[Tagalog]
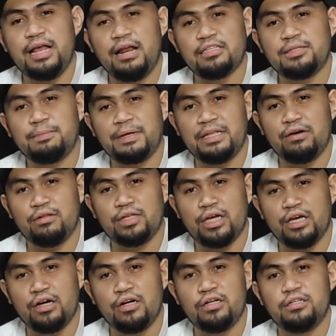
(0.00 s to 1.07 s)
Lalo sa panahon
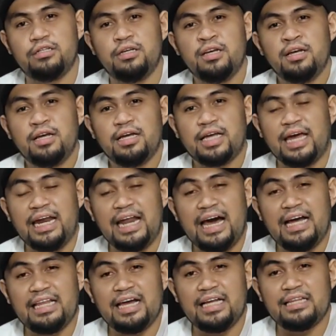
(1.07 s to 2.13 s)
ngayon,
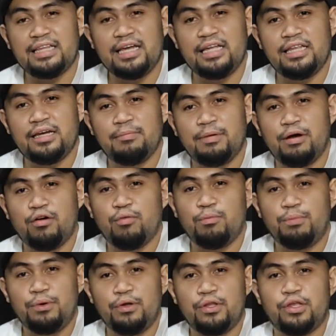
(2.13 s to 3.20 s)
kailangan natin ng mga
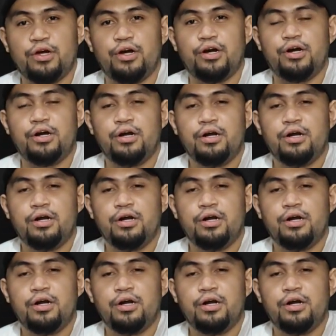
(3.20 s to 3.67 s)
computer